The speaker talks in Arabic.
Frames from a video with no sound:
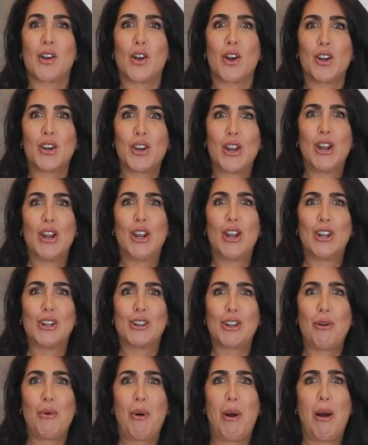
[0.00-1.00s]

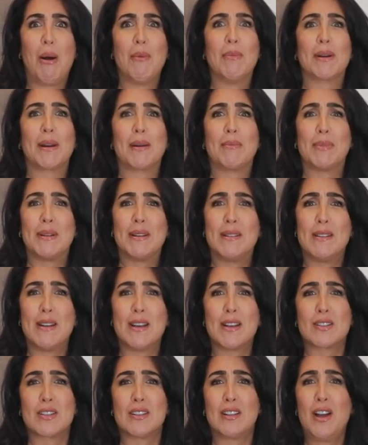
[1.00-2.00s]
عريضه وعامره
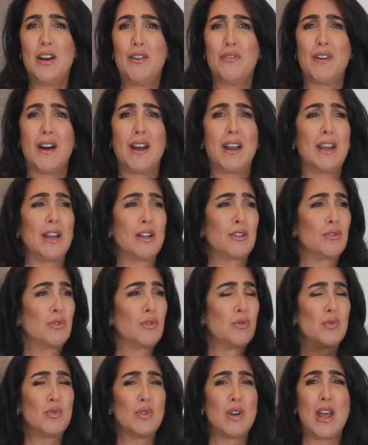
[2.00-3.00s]
بالناس الحفايض
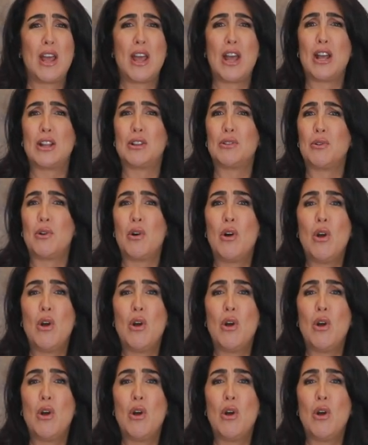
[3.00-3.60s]
والولاد